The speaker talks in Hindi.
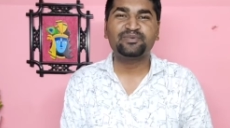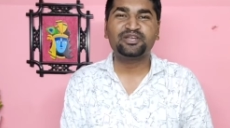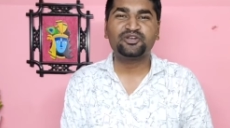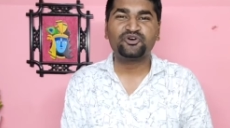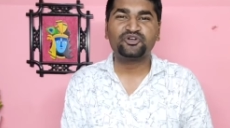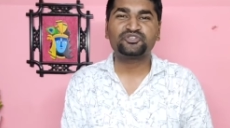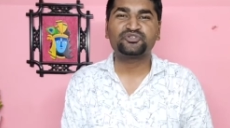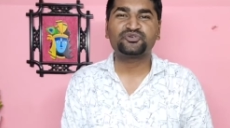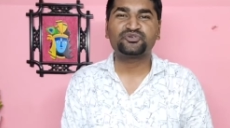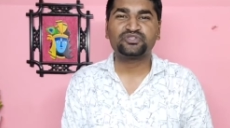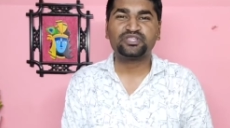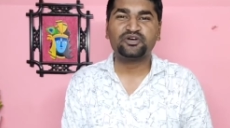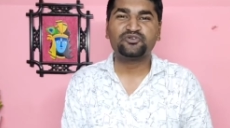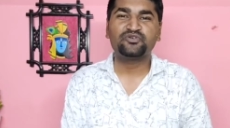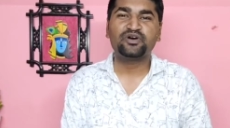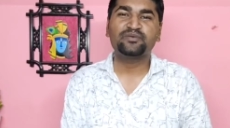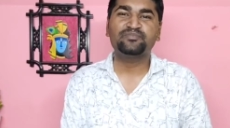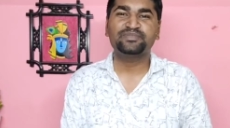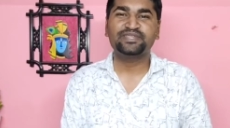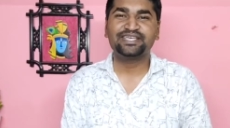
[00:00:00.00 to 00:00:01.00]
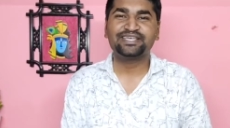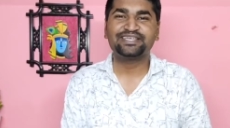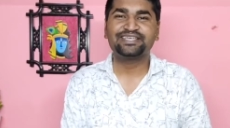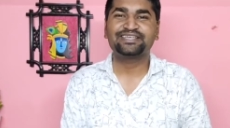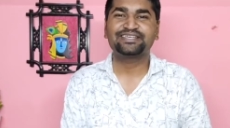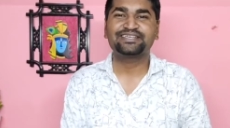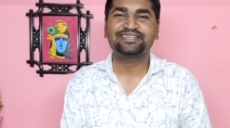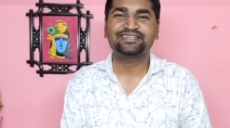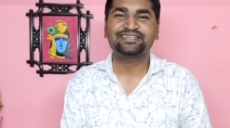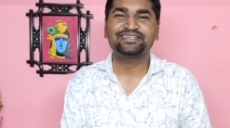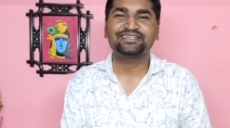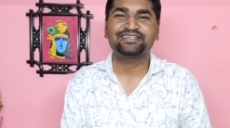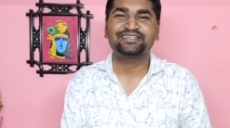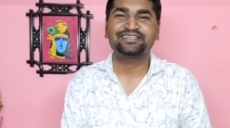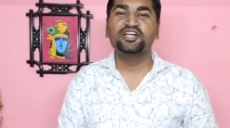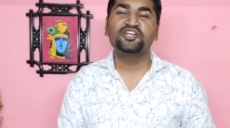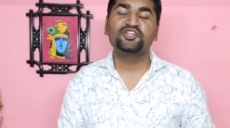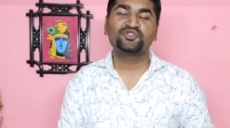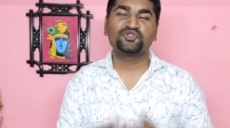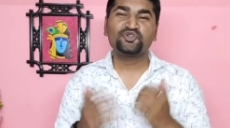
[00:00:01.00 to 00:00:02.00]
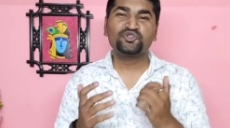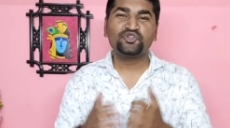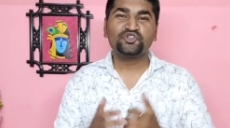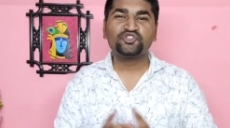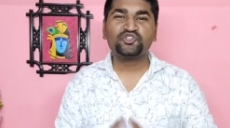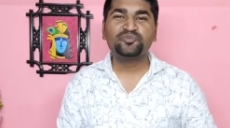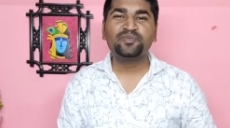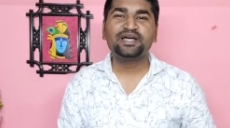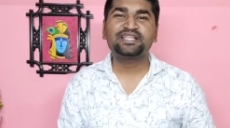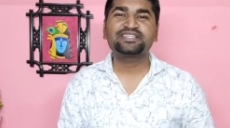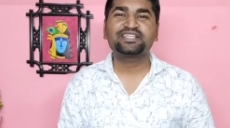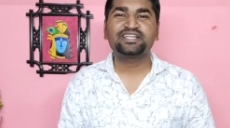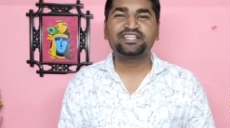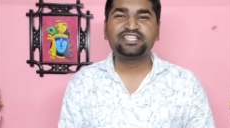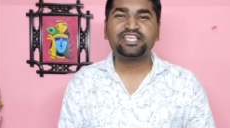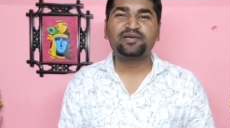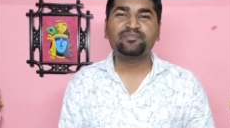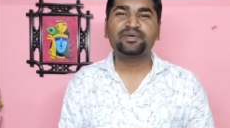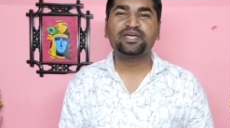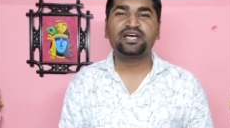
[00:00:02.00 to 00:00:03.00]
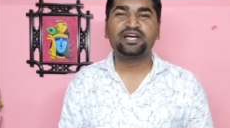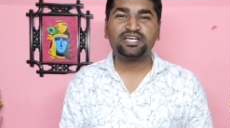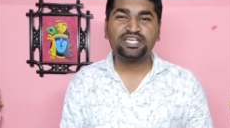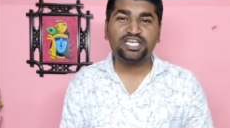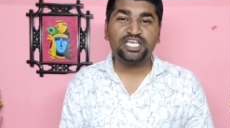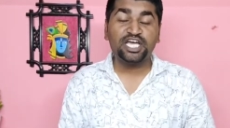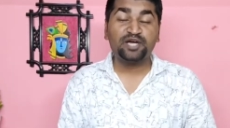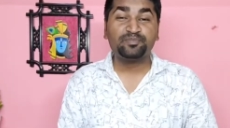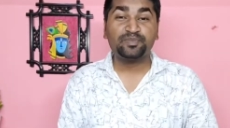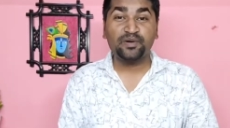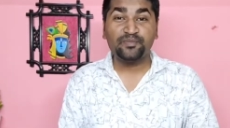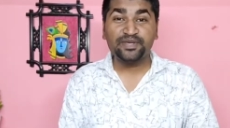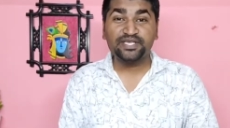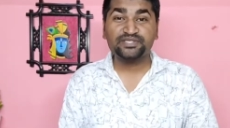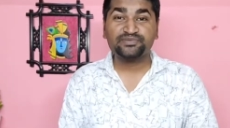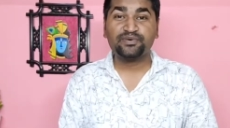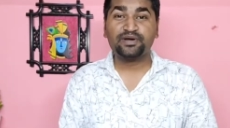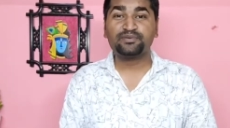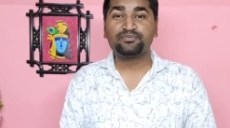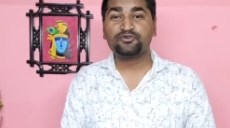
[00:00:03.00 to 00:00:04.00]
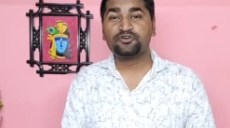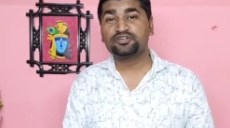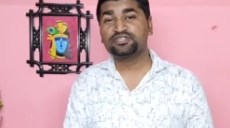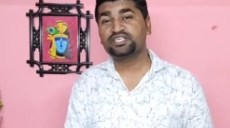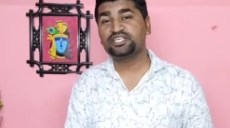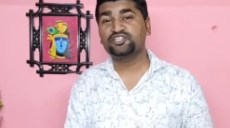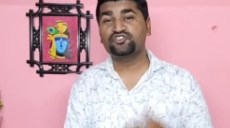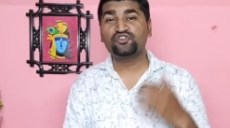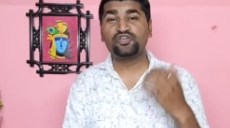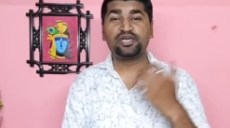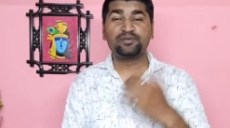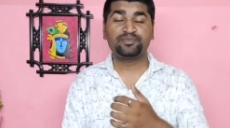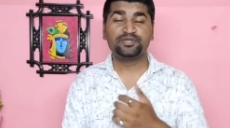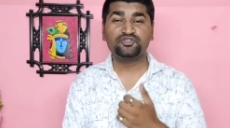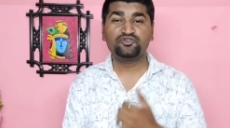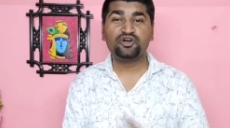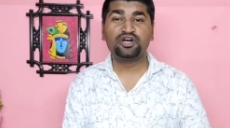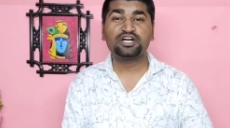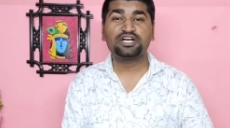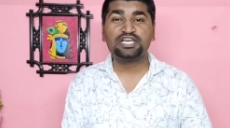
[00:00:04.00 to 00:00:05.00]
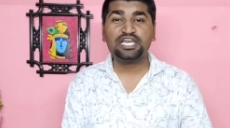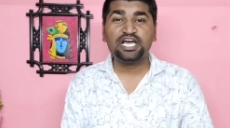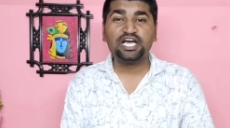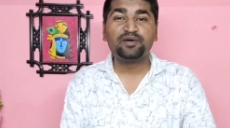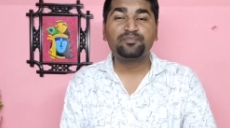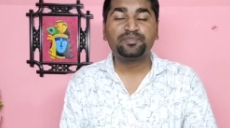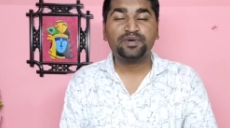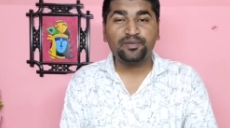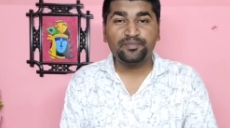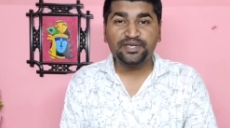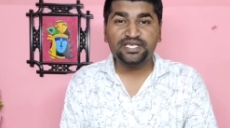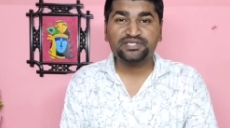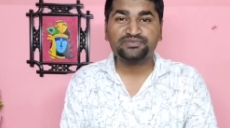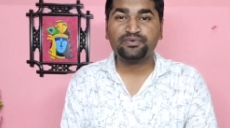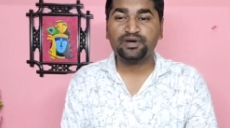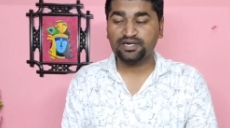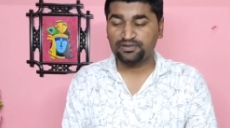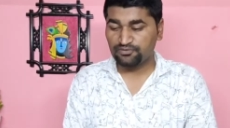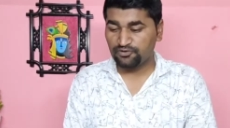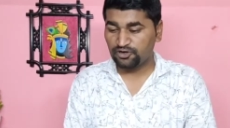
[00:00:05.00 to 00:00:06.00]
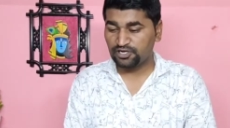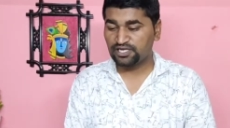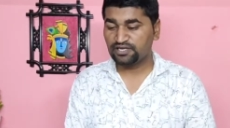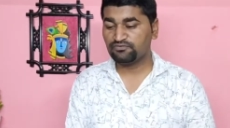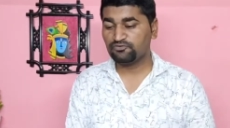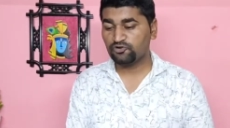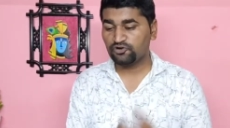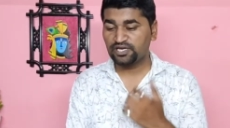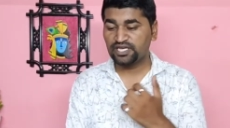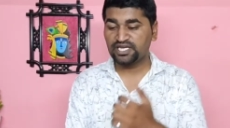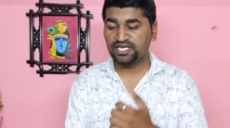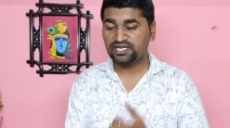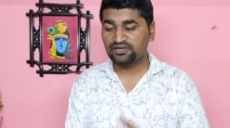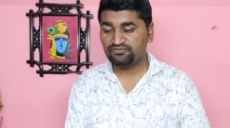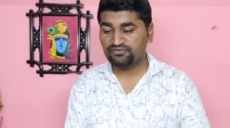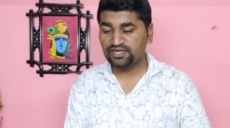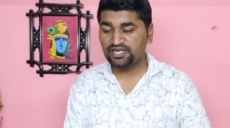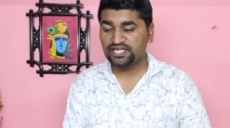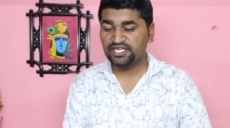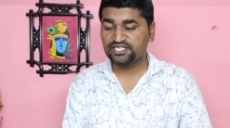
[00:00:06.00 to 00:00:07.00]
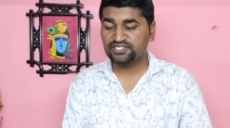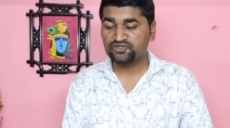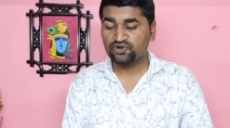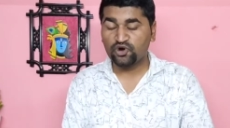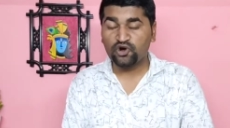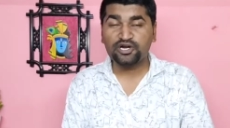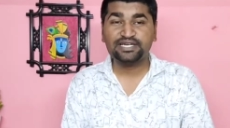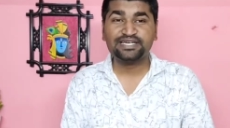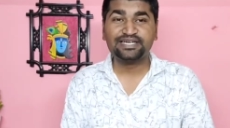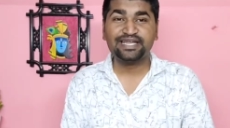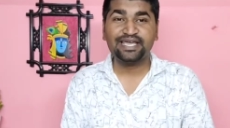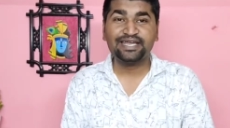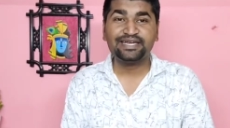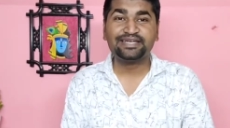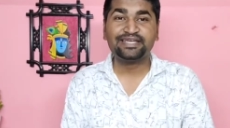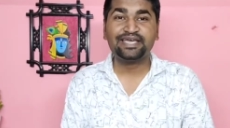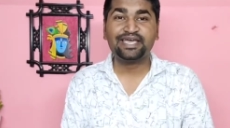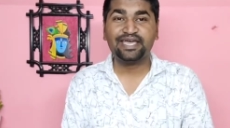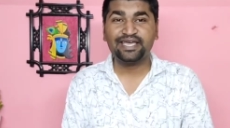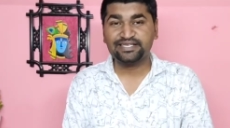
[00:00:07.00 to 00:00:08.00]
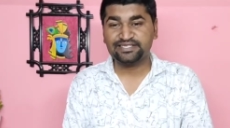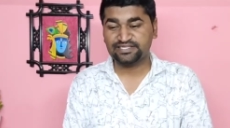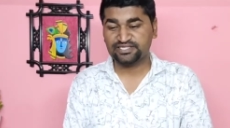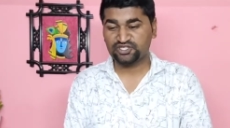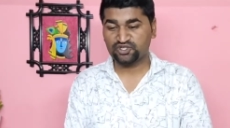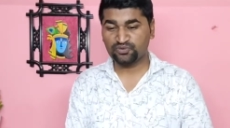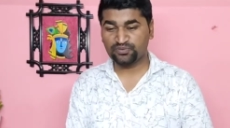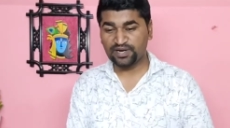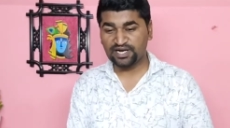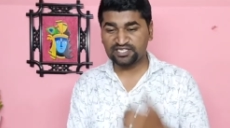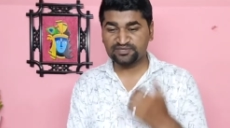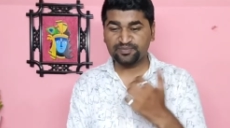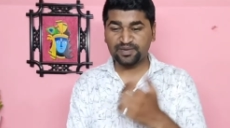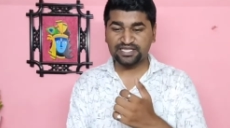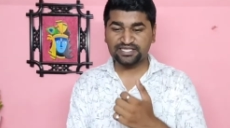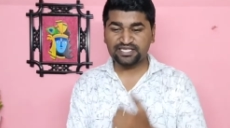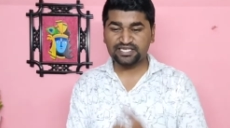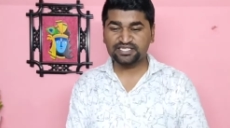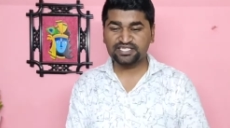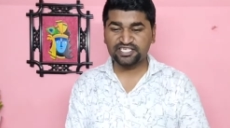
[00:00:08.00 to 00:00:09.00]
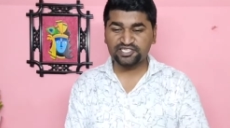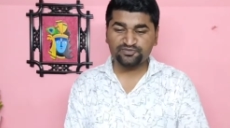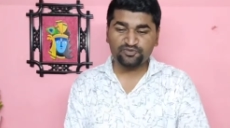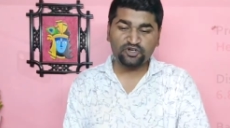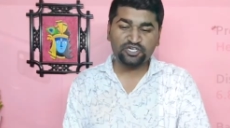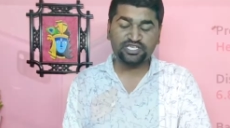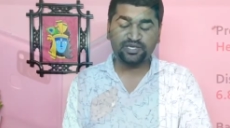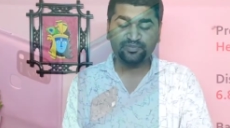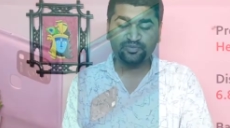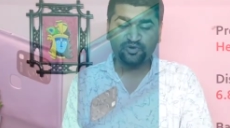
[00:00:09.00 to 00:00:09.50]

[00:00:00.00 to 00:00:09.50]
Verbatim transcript: में लॉन्च होता हुआ हम देखेंगे तो दोस्तों बात करते हैं यहाँ पे अगले अपकमिंग स्मार्टफोन की तो यहाँ पे जो अगला अपकमिंग स्मार्टफोन है वो है इन्फिनिक्स हॉट टेन एस तो फ्रेंड्स बात करते हैं इस फ़ोन के